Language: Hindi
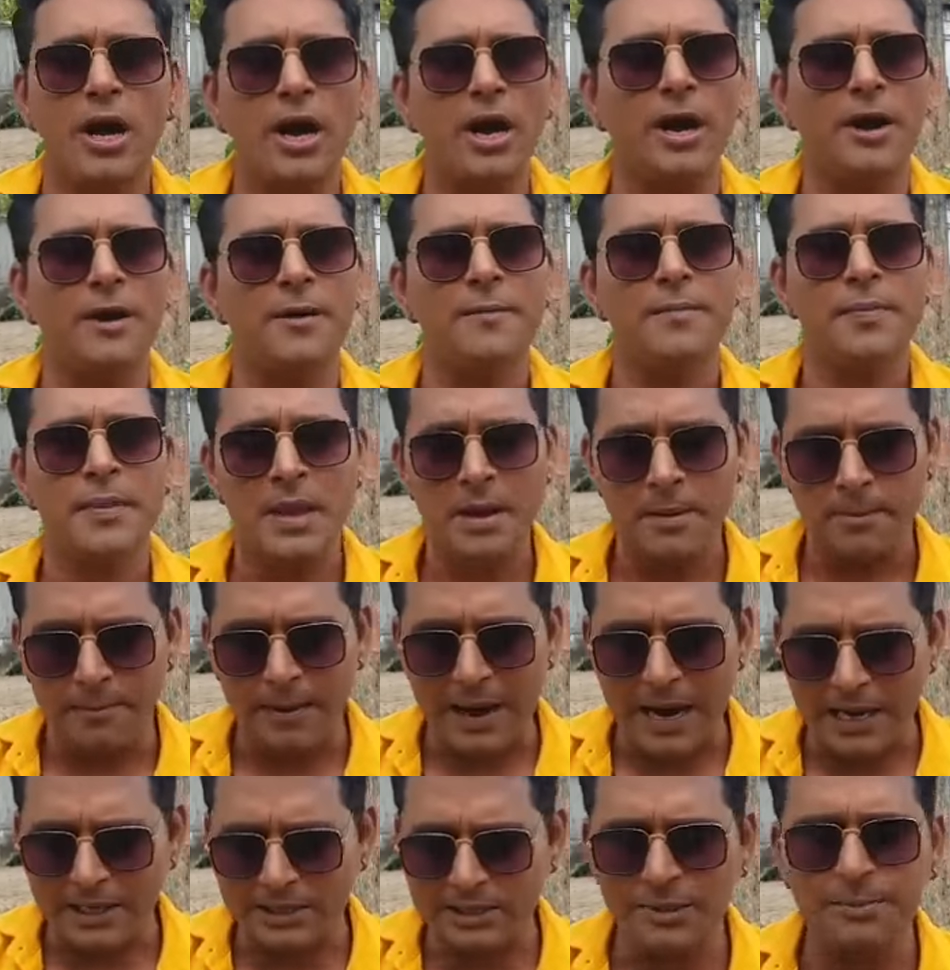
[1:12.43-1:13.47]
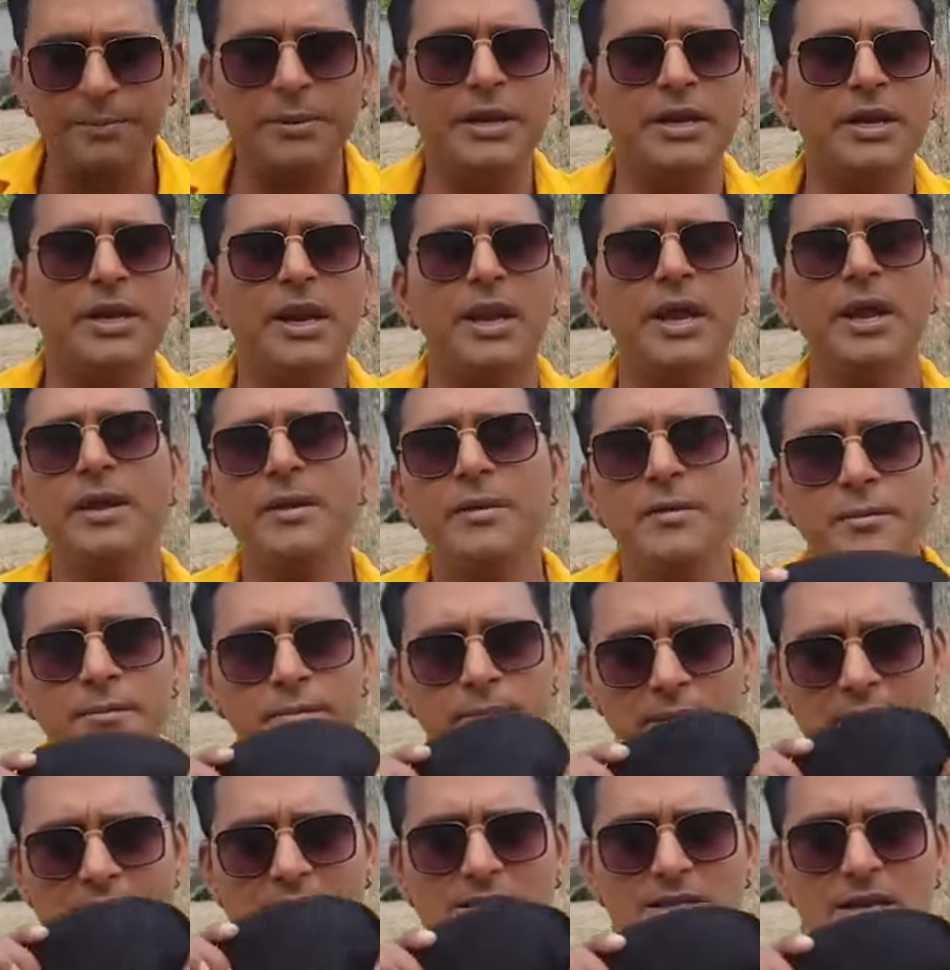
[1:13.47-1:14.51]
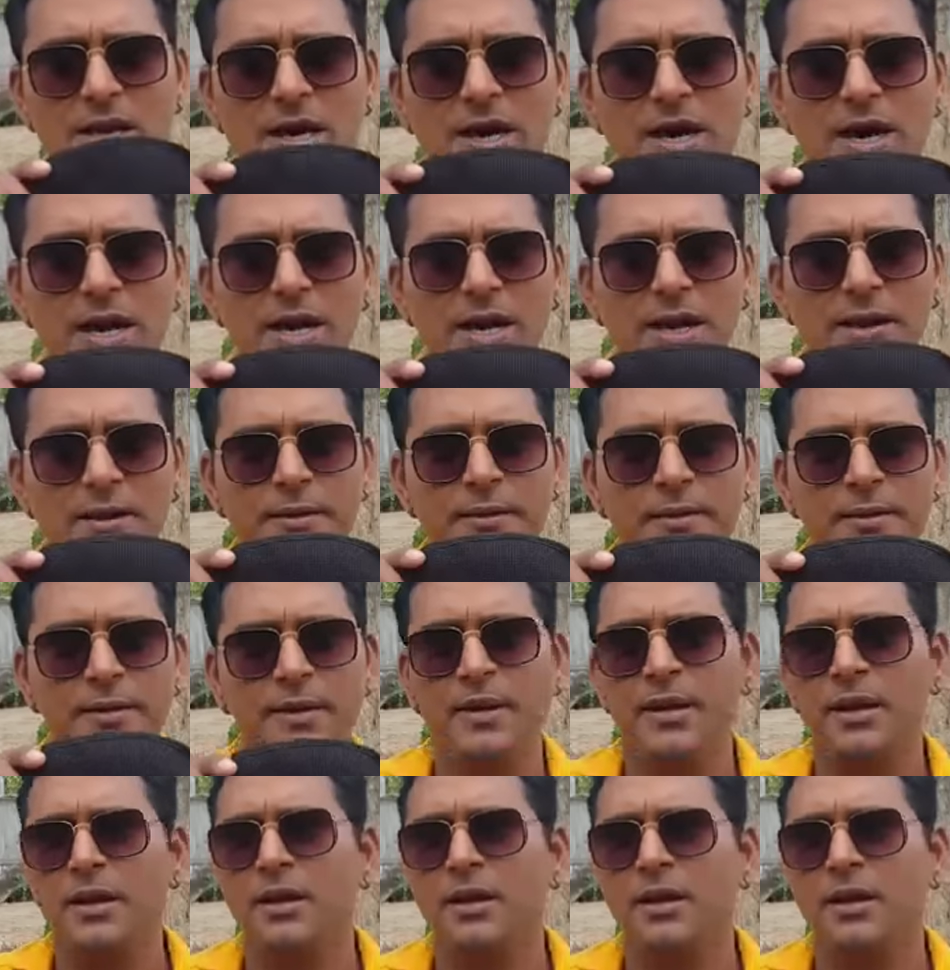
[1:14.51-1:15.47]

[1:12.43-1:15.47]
और हाँ बाहर जब भी निकलें मास्क लगा लें